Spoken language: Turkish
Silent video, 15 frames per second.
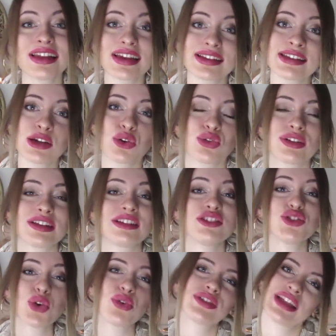yatak
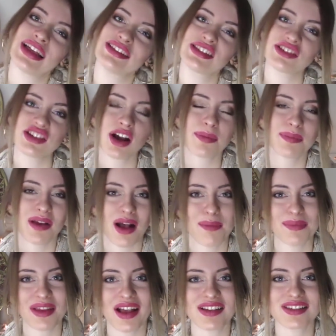odanı çok daha sıcak bir
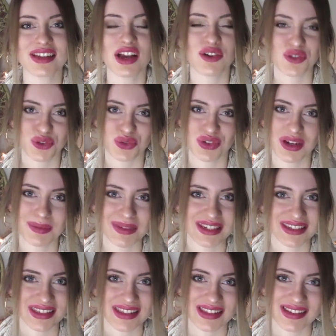ambiyansa
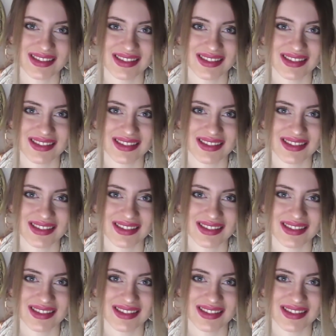kavuşturabilirsin.